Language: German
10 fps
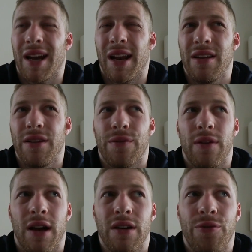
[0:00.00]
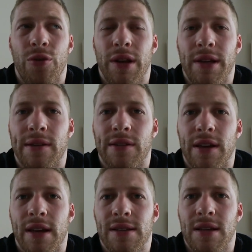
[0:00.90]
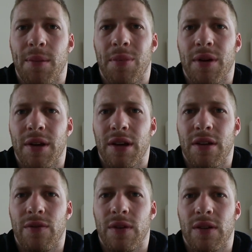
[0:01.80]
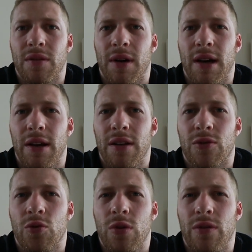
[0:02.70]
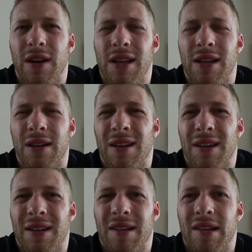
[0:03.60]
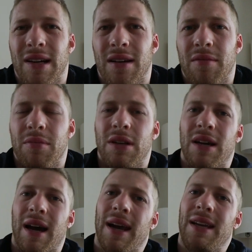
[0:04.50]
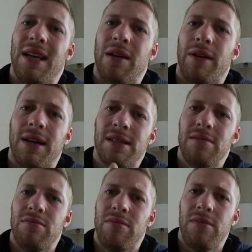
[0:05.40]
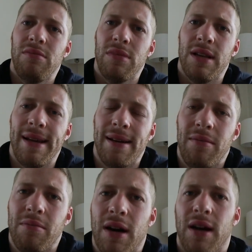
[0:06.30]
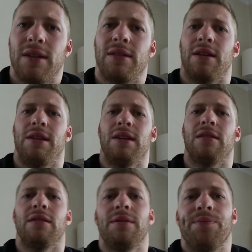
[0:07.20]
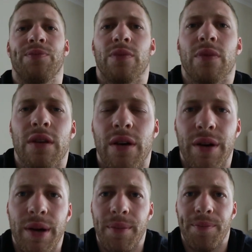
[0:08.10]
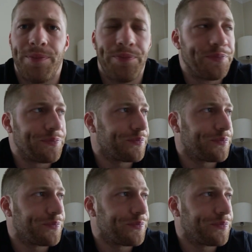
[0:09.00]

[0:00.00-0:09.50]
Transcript: relativ lange vorher nichts gegessen habe. Ich finde es immer relativ gut, wenn ich ja, mit einigermaßen leeren Marken trainiere ähm,